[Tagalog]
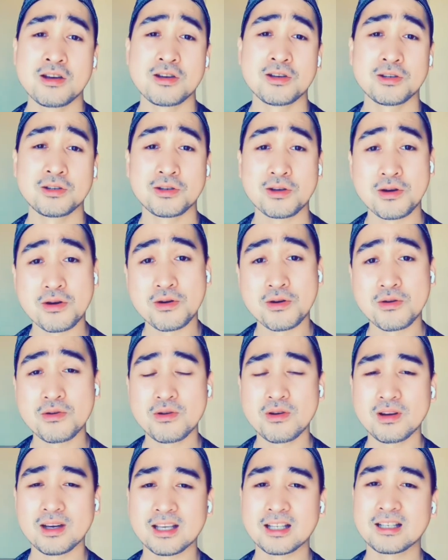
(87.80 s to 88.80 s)
So,
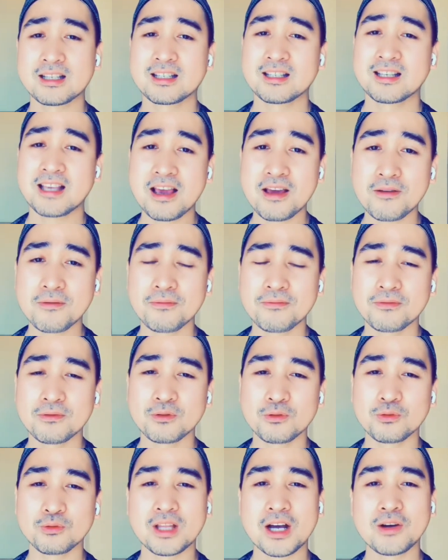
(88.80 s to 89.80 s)
it's safe
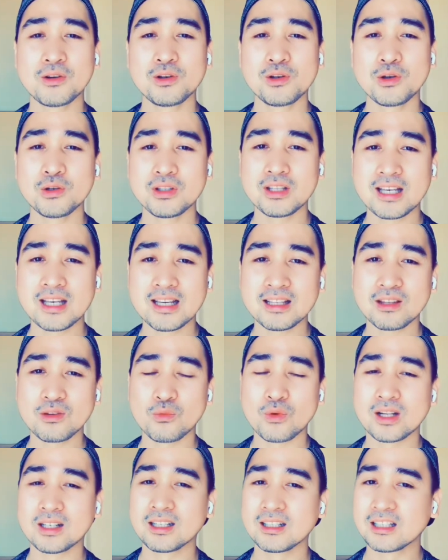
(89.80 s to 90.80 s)
to download it
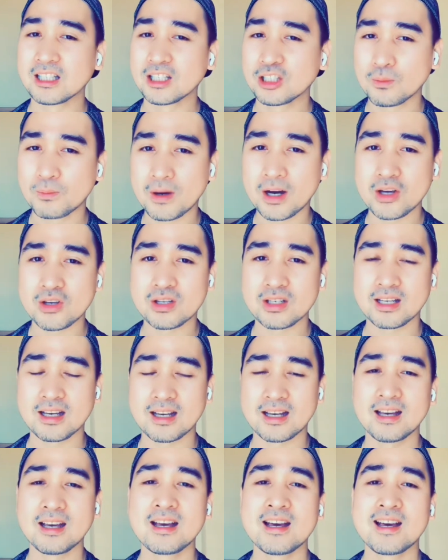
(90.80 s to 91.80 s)
while nandito pa kayo sa
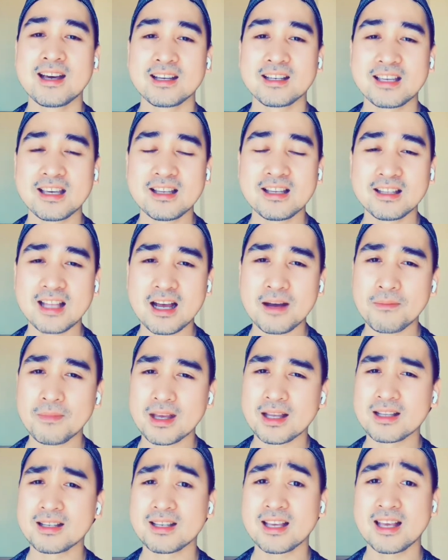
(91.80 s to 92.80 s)
Kingdom
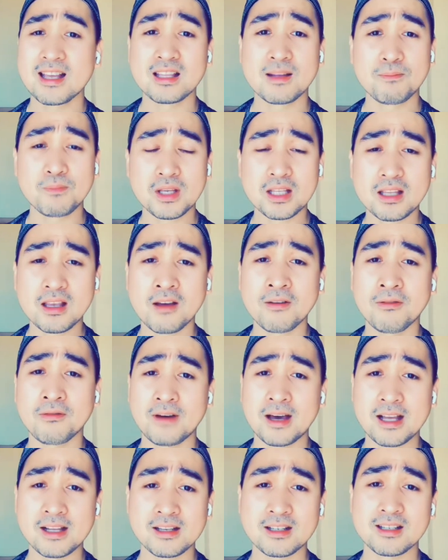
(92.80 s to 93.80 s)
and send the PDF
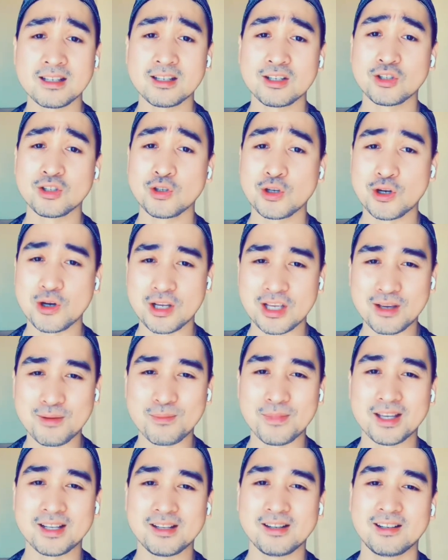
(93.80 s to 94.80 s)
files into your
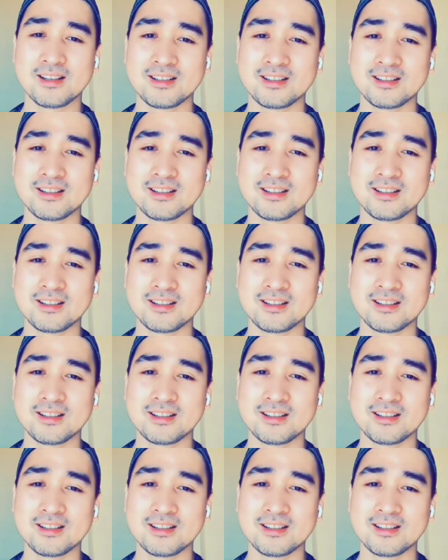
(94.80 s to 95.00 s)
email.